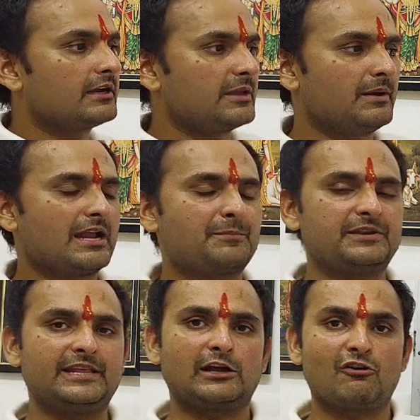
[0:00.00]
कई बार
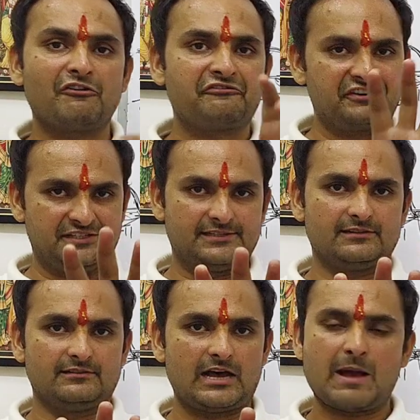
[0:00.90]
आपने देखा होगा फ्रिज
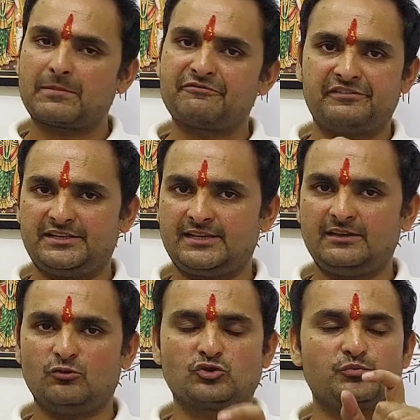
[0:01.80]
आपका फ्रिज
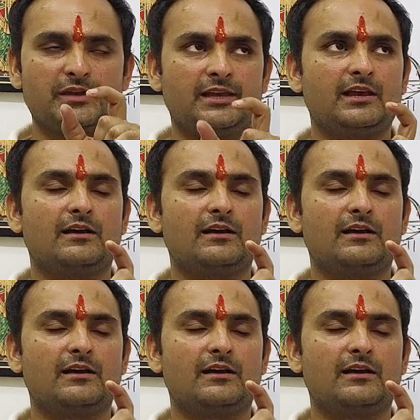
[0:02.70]
है उसमें